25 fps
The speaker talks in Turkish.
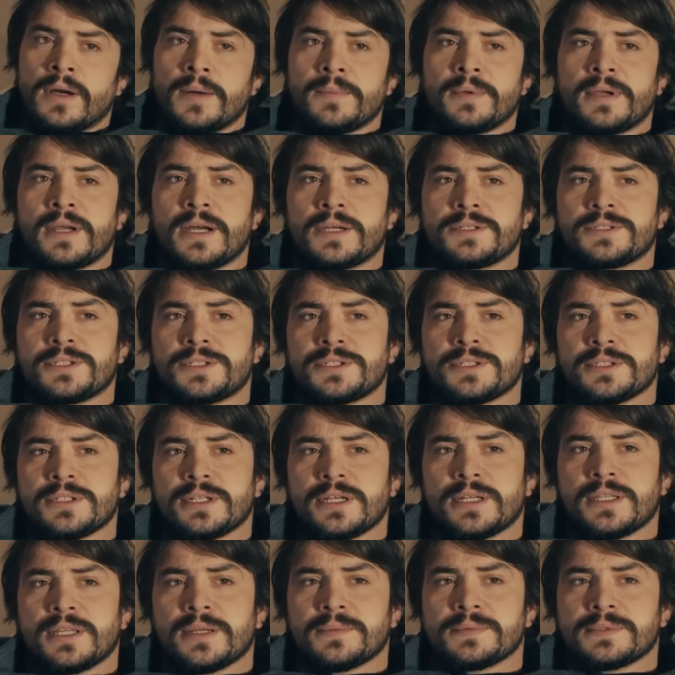Abi kaç
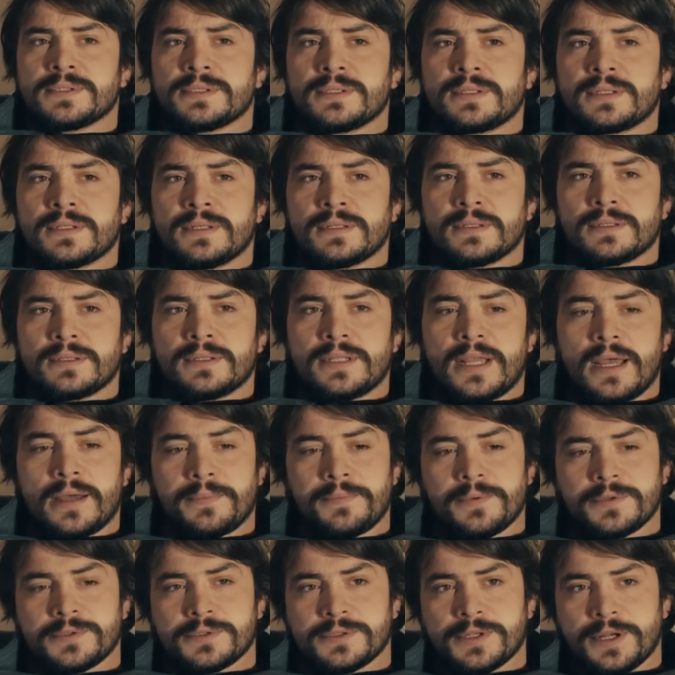yaşında adamsın? Ne
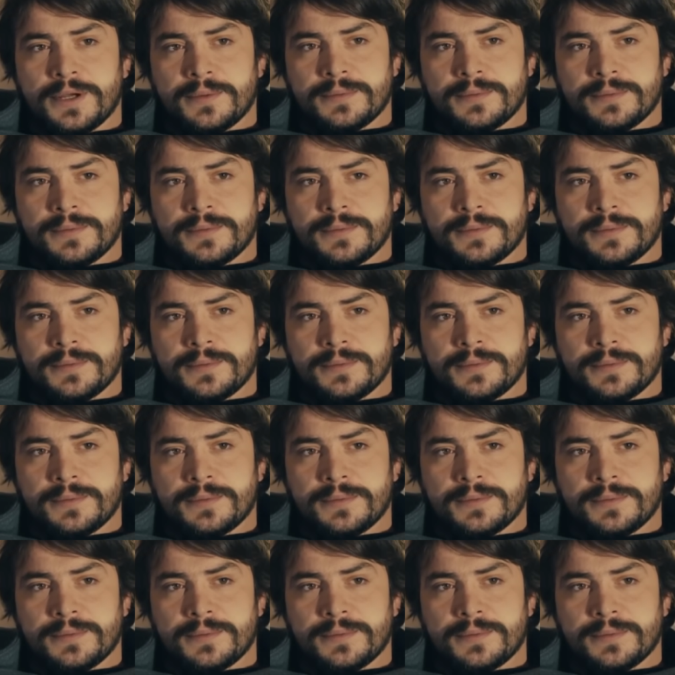yapıyorsun